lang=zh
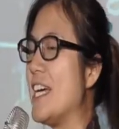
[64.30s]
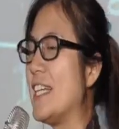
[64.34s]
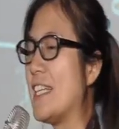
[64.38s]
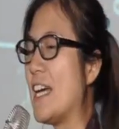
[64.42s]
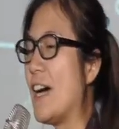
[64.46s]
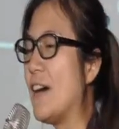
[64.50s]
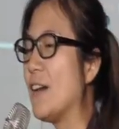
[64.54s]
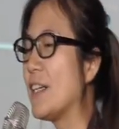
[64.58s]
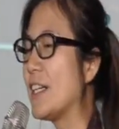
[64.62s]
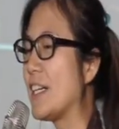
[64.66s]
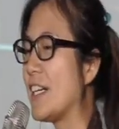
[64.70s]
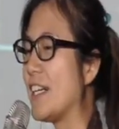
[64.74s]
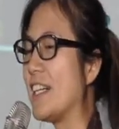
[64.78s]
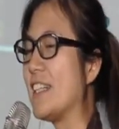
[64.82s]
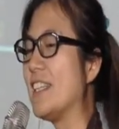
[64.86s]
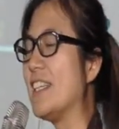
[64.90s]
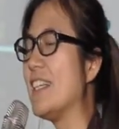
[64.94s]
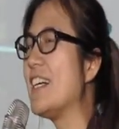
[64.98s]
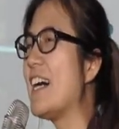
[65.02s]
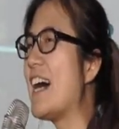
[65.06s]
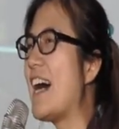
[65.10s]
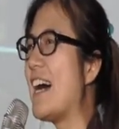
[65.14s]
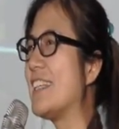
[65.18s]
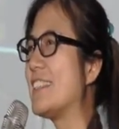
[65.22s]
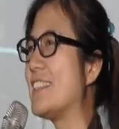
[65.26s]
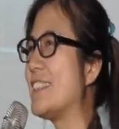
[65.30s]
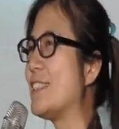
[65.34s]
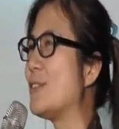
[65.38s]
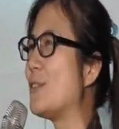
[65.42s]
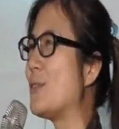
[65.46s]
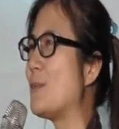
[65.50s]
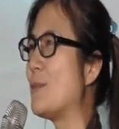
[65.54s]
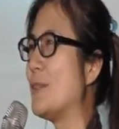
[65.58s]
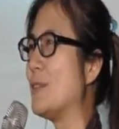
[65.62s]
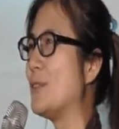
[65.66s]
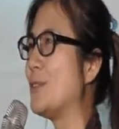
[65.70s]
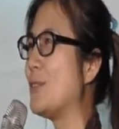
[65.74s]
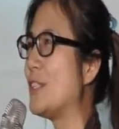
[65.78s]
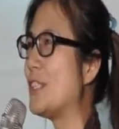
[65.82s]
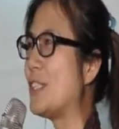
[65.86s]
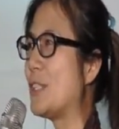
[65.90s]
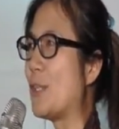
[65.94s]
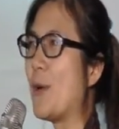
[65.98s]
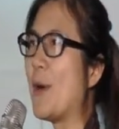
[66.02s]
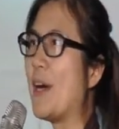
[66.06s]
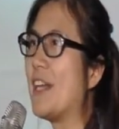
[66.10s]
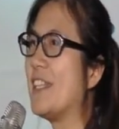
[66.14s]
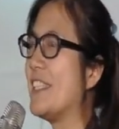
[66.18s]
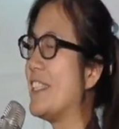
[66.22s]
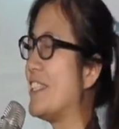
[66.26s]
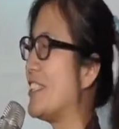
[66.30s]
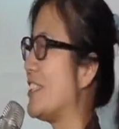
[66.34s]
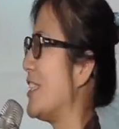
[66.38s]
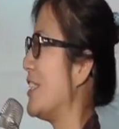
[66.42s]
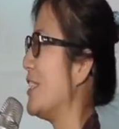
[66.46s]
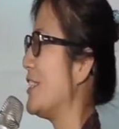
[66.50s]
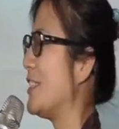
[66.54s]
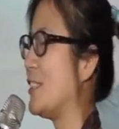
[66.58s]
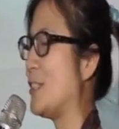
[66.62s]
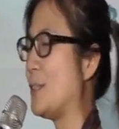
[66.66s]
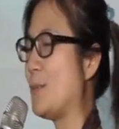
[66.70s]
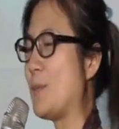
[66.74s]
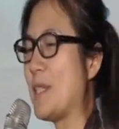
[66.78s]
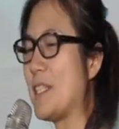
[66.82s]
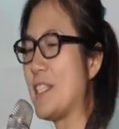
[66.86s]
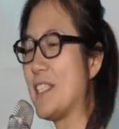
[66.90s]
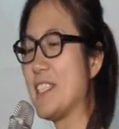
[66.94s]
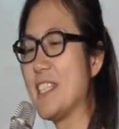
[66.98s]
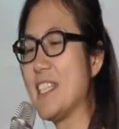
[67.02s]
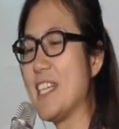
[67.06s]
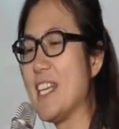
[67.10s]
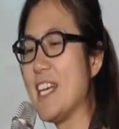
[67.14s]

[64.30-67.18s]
然后可乐啊，是我们最喜欢的奢侈品。